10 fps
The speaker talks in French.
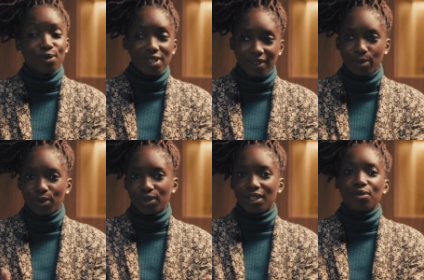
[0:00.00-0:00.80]
Donc c'est
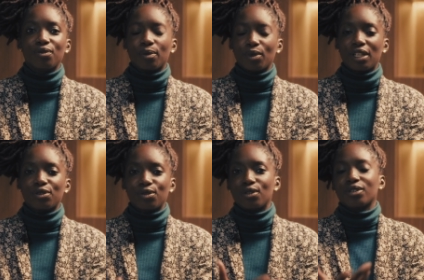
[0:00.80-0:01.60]
vraiment, il y a eu vraiment quelque
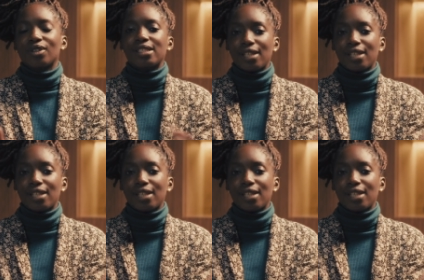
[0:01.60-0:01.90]
chose de l'ordre de la